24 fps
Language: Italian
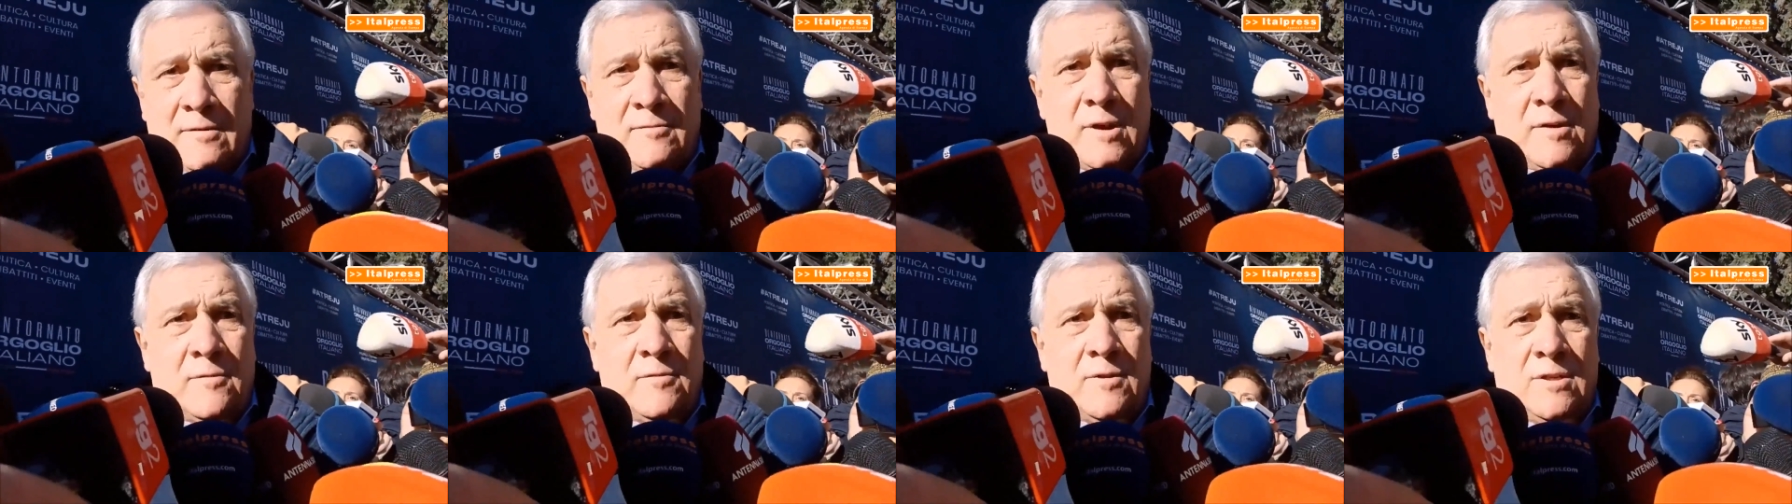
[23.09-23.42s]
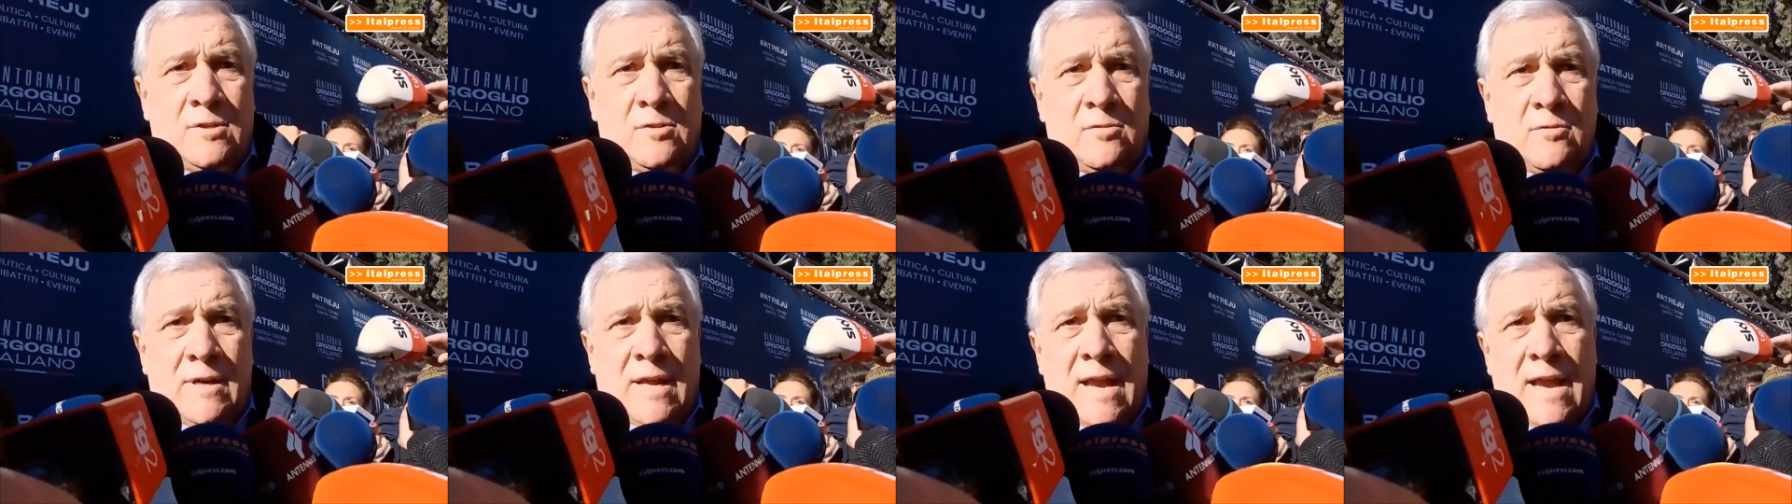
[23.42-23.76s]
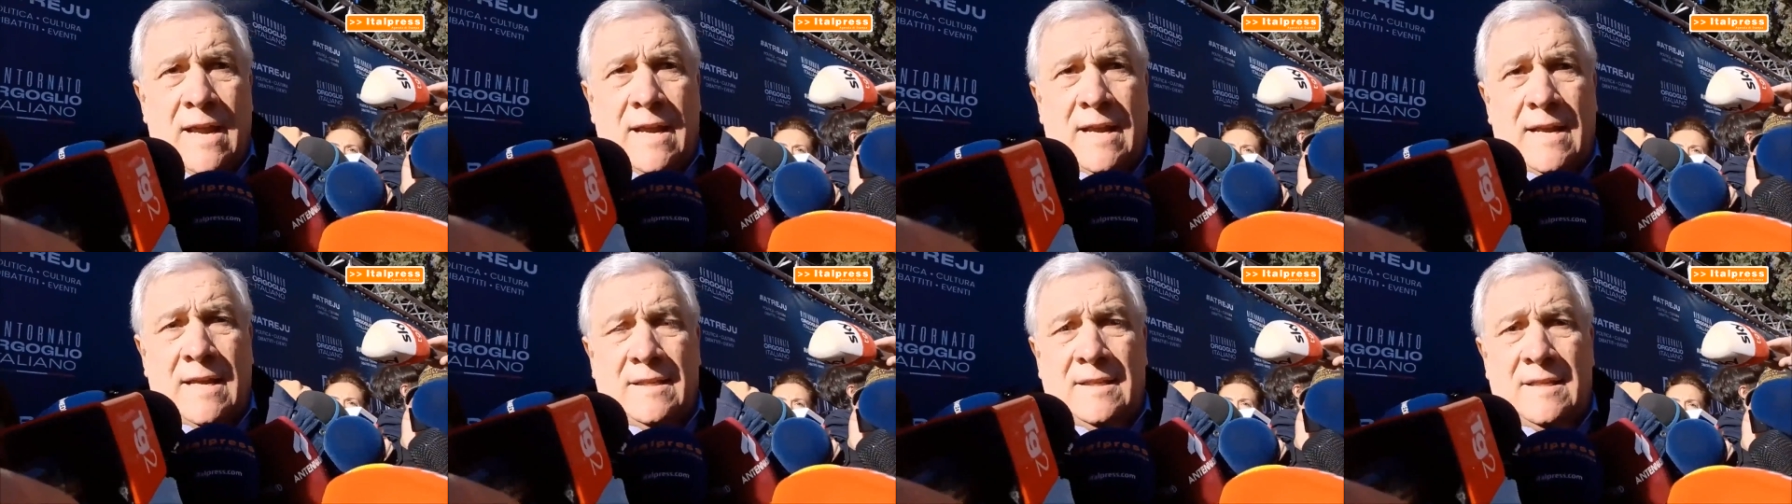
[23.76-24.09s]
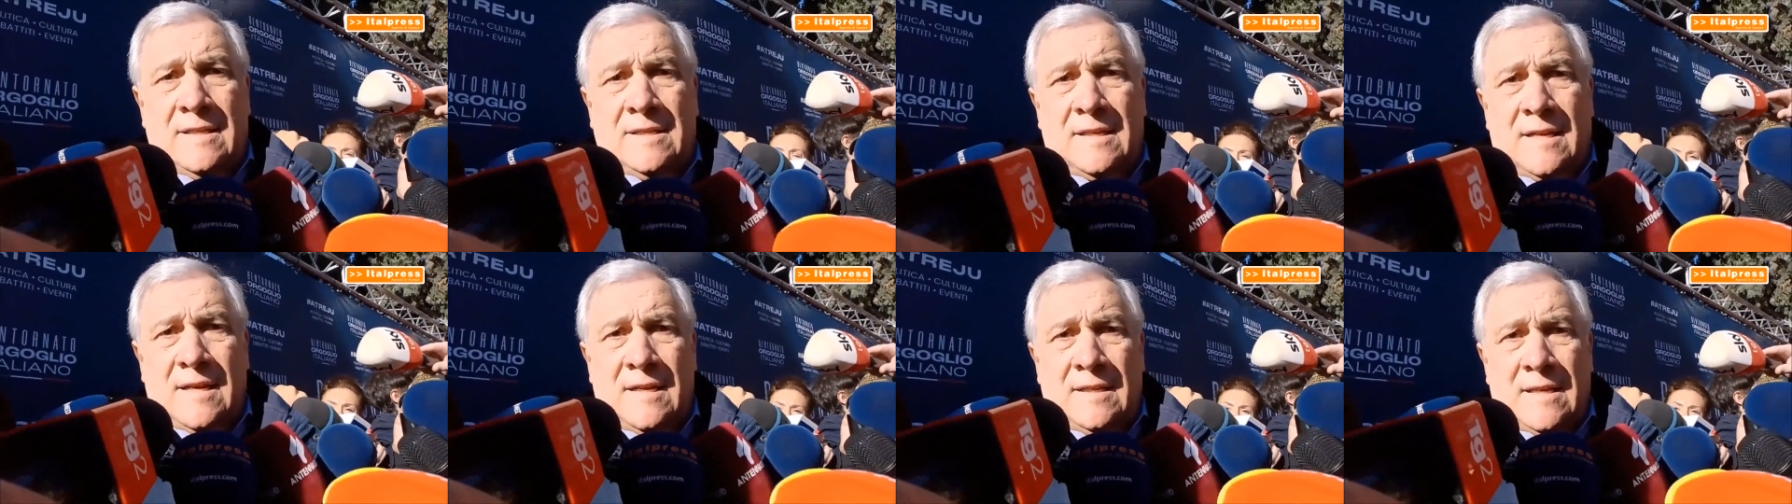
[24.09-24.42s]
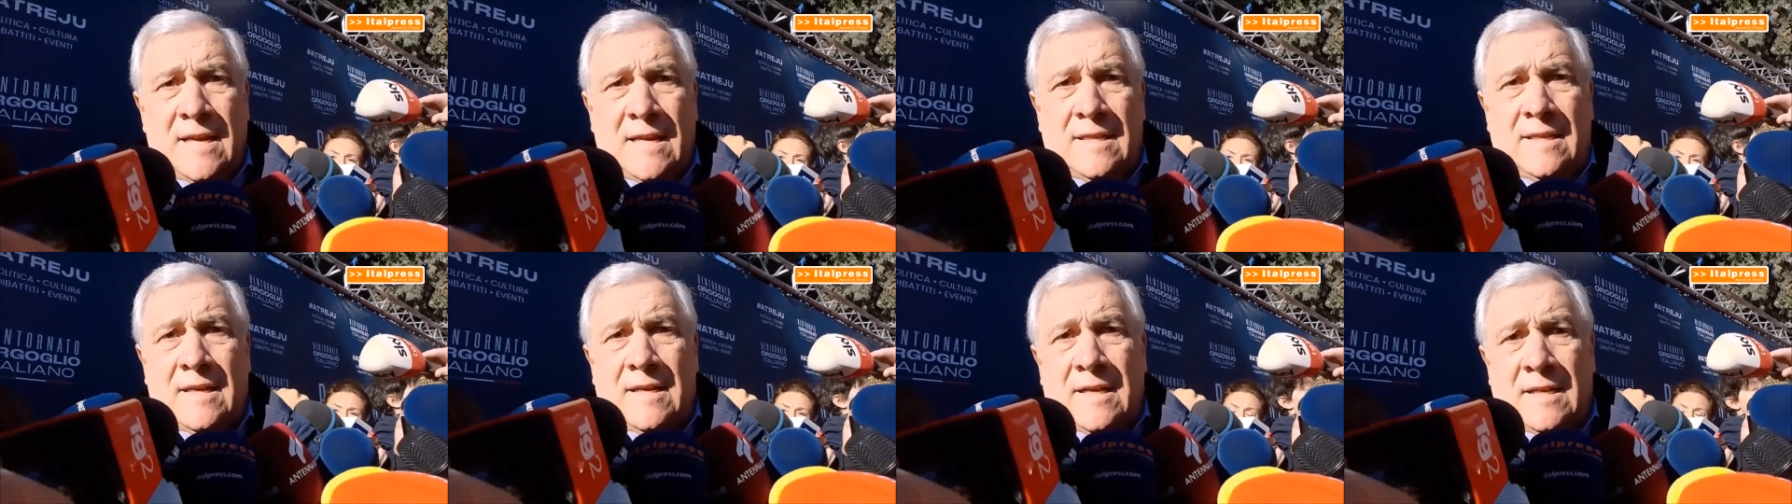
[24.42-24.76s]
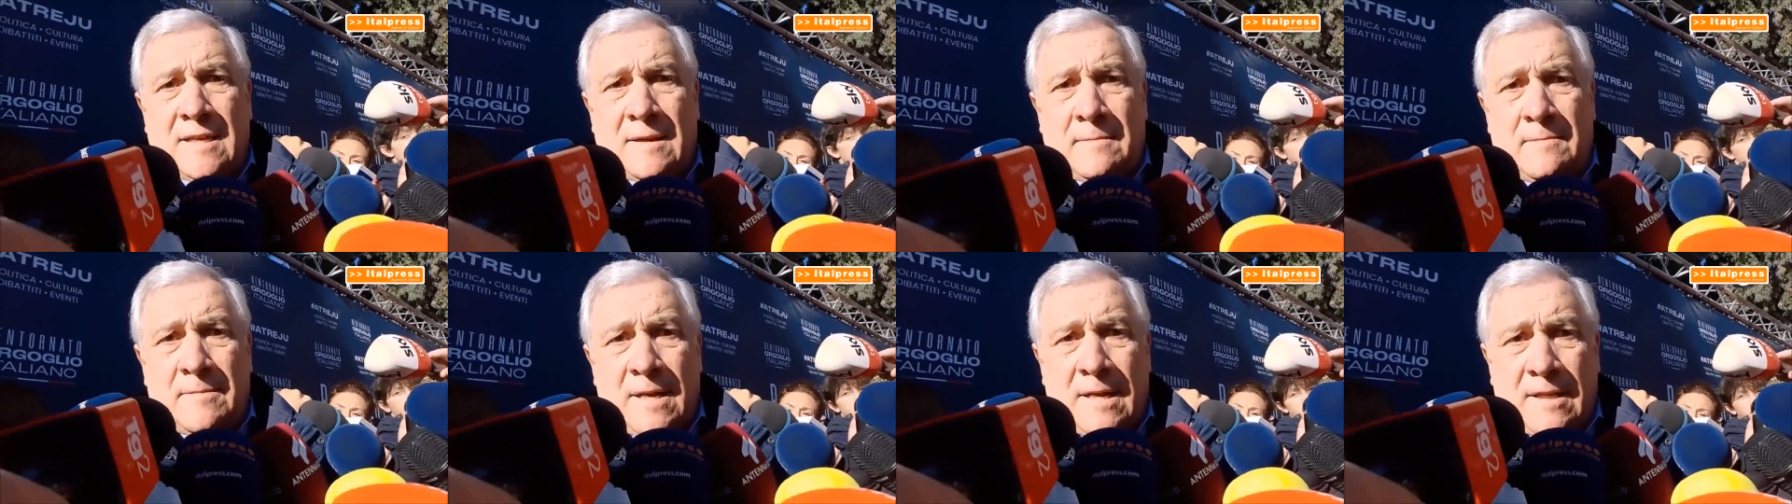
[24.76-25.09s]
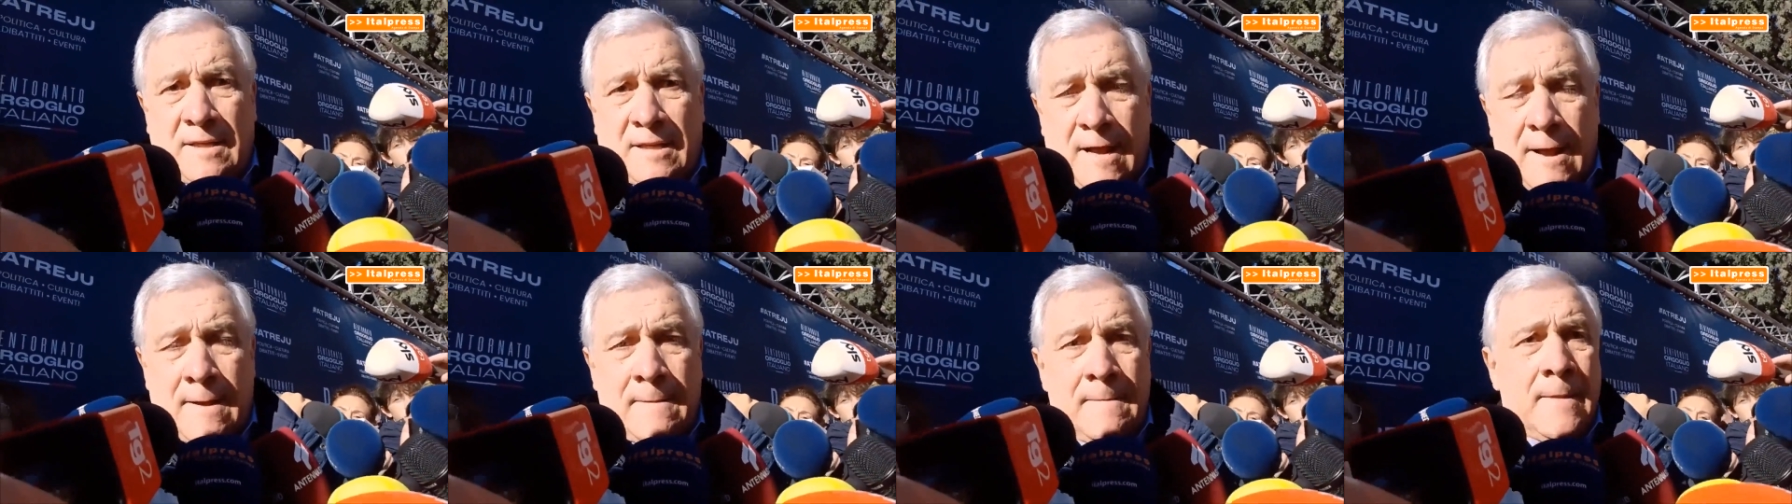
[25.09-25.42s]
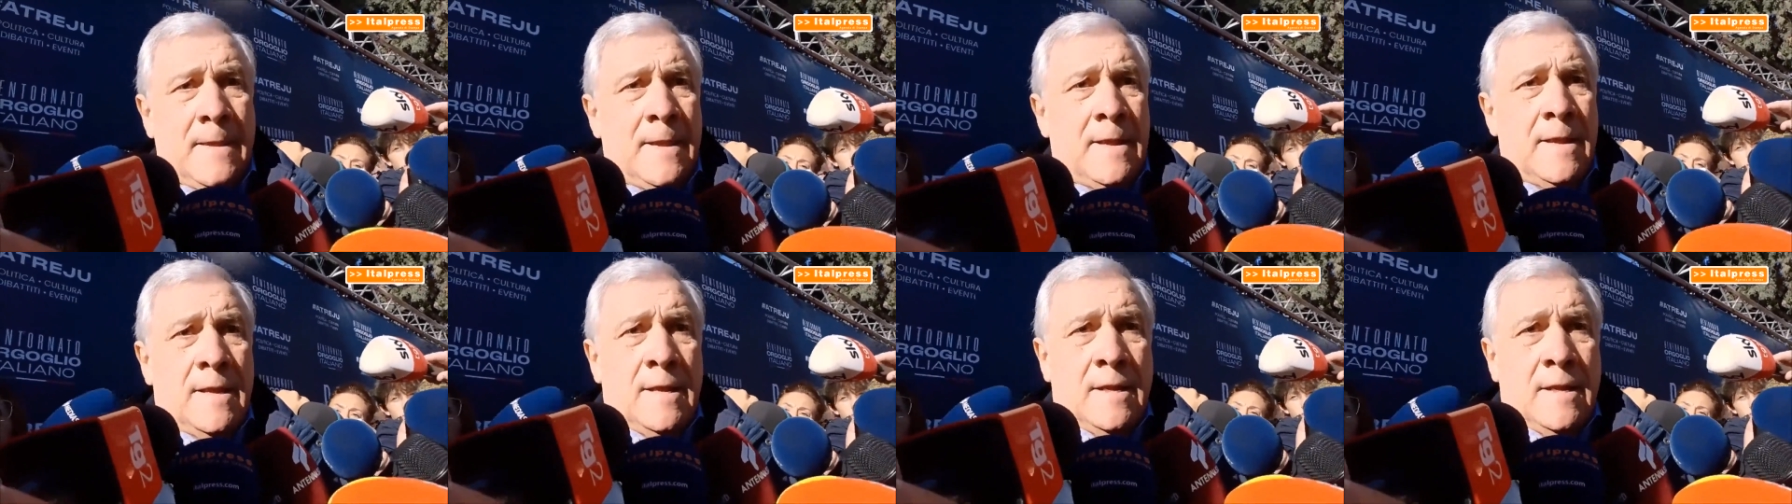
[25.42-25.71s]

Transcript: È una questione anche di serietà e di credibilità.